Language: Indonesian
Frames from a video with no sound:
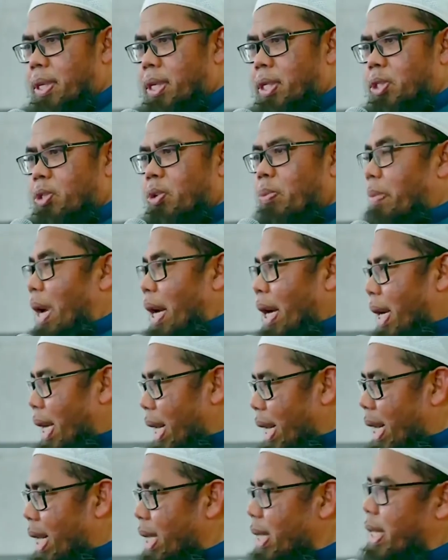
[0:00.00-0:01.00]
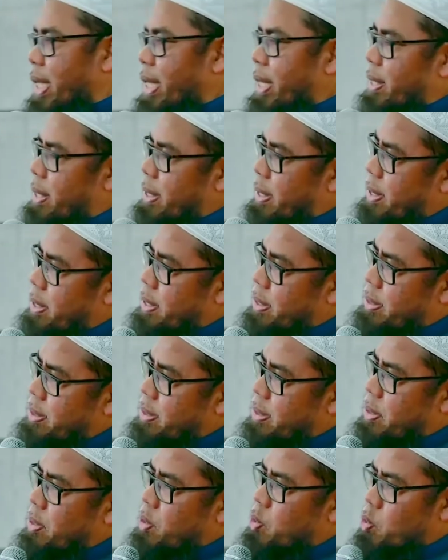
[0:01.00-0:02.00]
itu manggil lagi
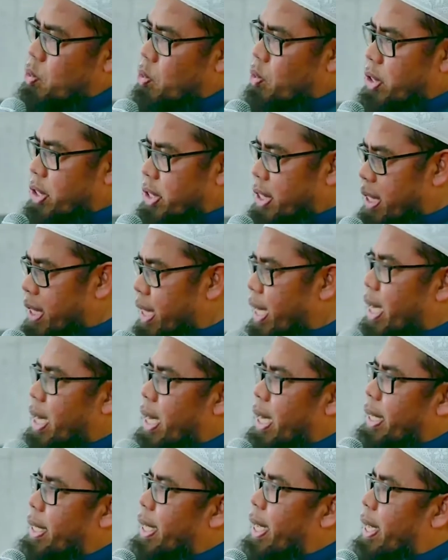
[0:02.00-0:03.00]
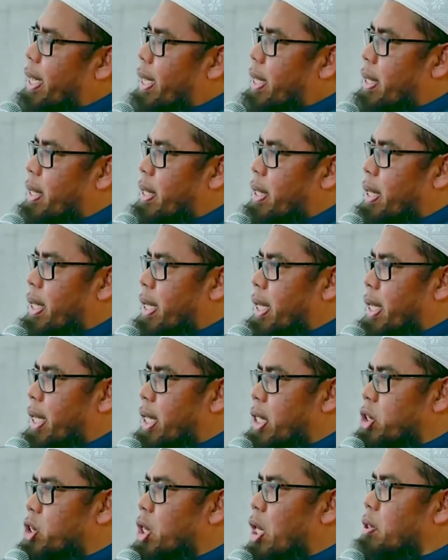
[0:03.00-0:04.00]
suruh ke sini anaknya
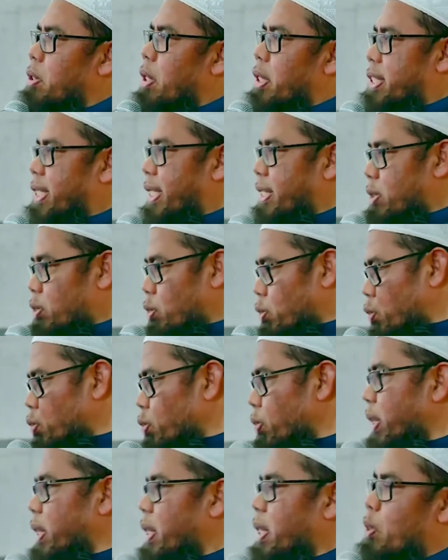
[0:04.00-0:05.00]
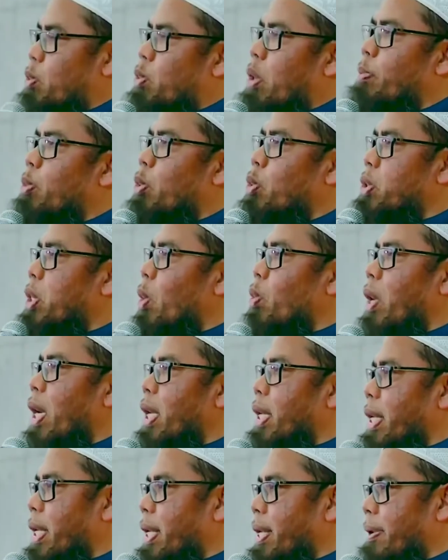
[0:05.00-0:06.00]
Insya Allah saya setujui 20 tahun
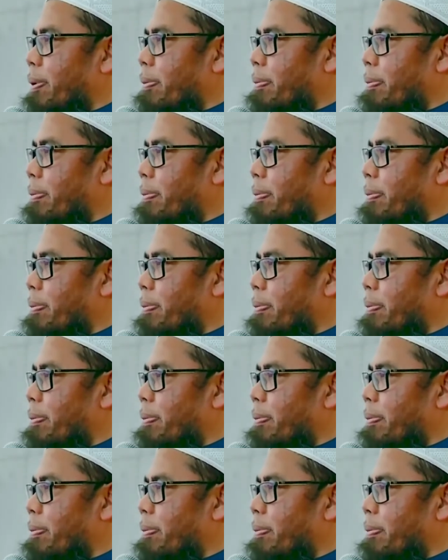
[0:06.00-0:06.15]
lagi